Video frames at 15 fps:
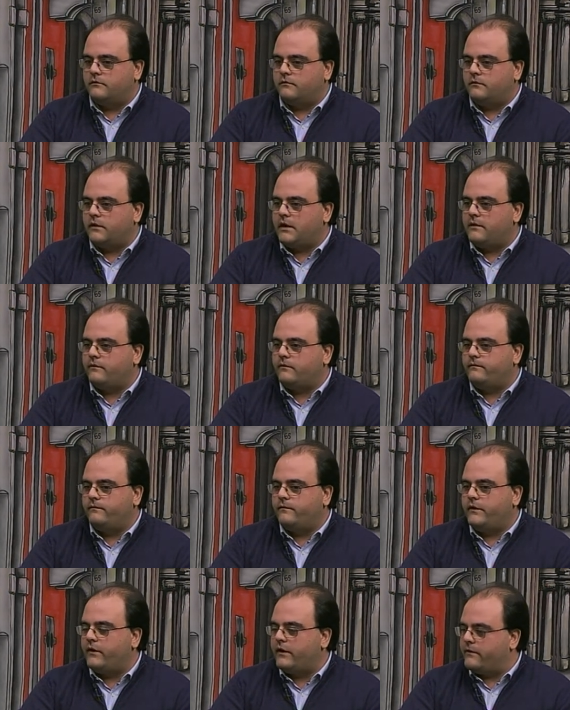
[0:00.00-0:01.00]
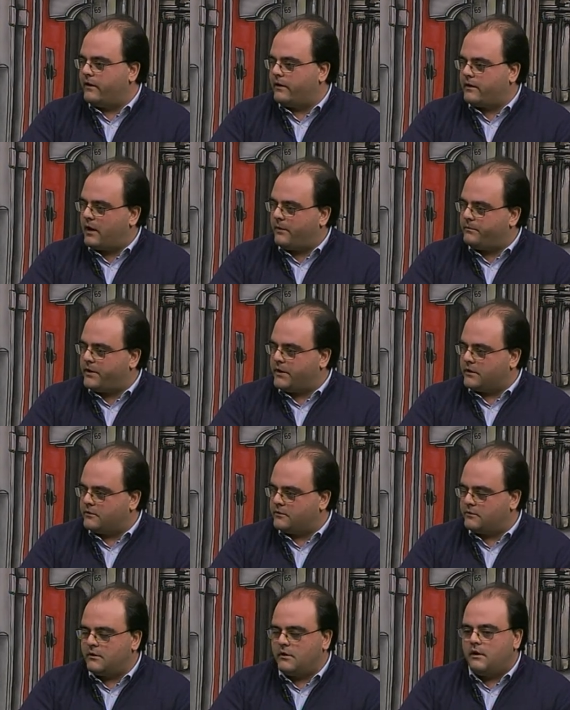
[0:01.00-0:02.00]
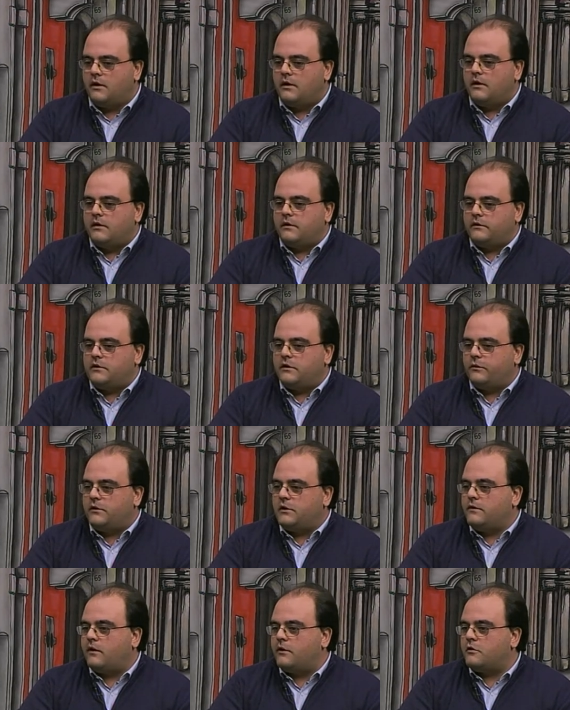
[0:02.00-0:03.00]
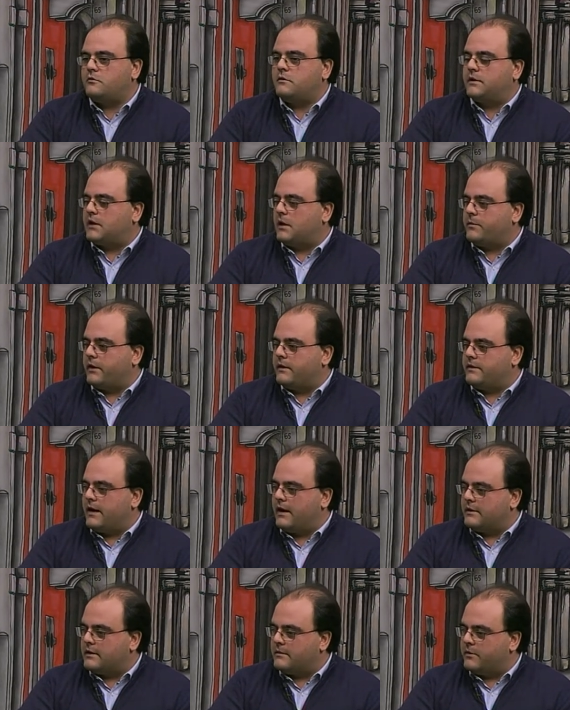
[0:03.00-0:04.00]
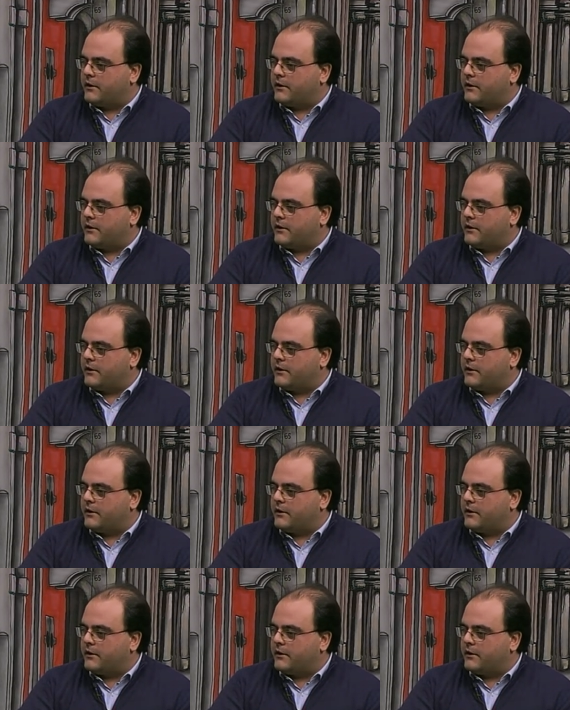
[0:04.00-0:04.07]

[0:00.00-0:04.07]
Lei viveva appieno si definiva non una trapiantata,